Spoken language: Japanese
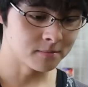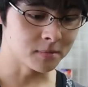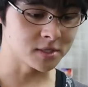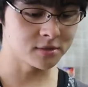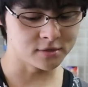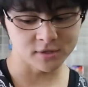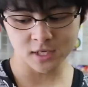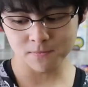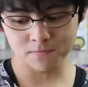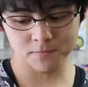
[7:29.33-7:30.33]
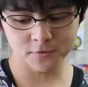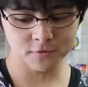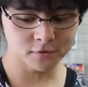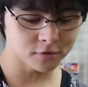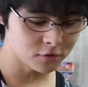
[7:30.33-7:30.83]
まあ、スリッ
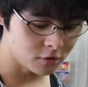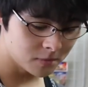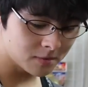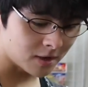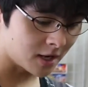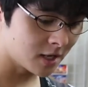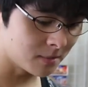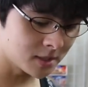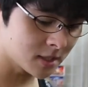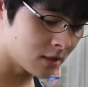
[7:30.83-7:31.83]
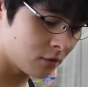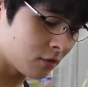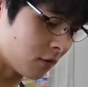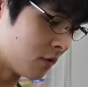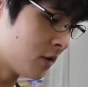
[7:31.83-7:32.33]
プの伸びはありますけ
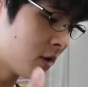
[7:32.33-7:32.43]
ど